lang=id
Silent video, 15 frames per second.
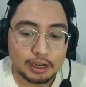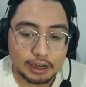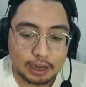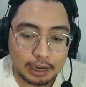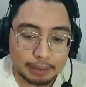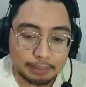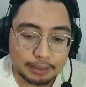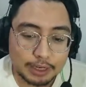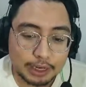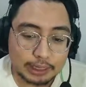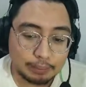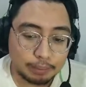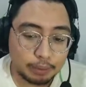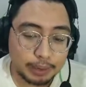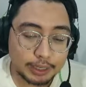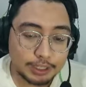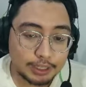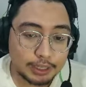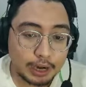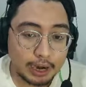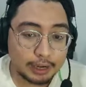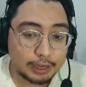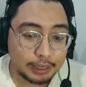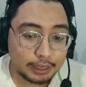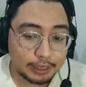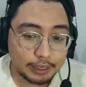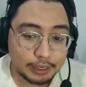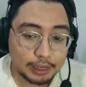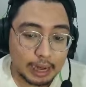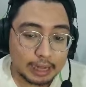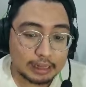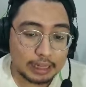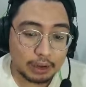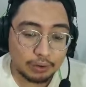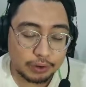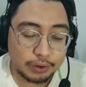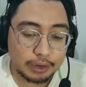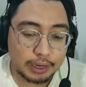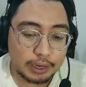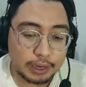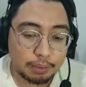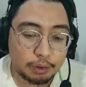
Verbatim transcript: Kalian bisa ketemu majid raki ini atau uh,